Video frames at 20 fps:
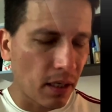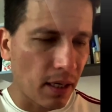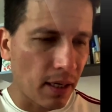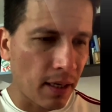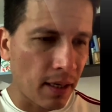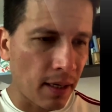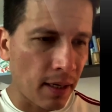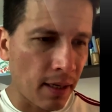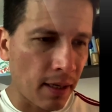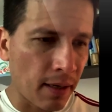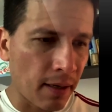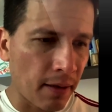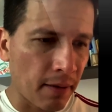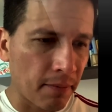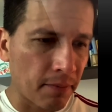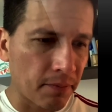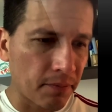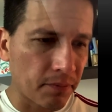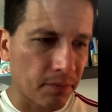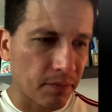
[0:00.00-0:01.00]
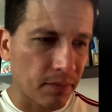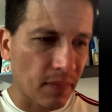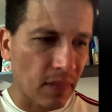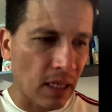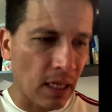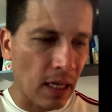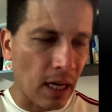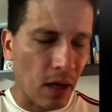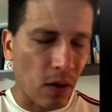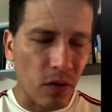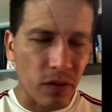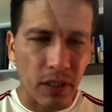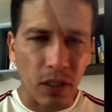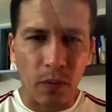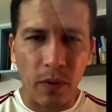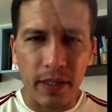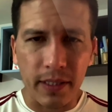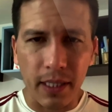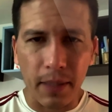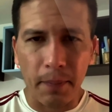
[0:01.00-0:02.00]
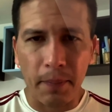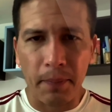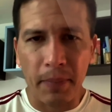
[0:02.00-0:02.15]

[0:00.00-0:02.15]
Eh, y las consecuencias